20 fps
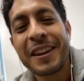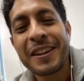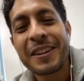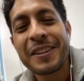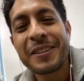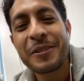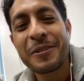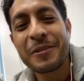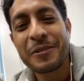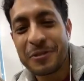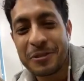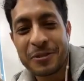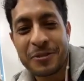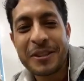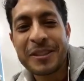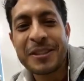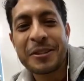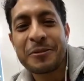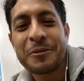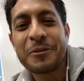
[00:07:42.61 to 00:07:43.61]
yo, estoy
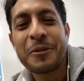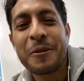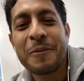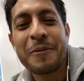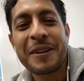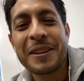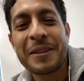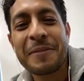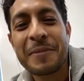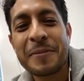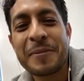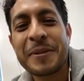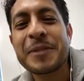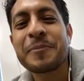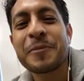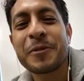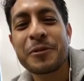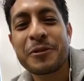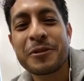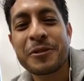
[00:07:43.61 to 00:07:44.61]
haciendo un cover de mí
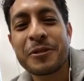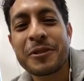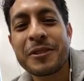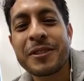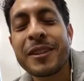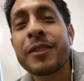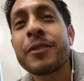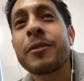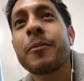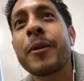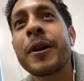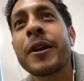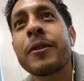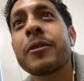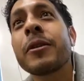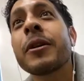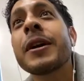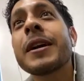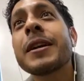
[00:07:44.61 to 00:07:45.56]
mismo, yo estoy diciendo, bueno,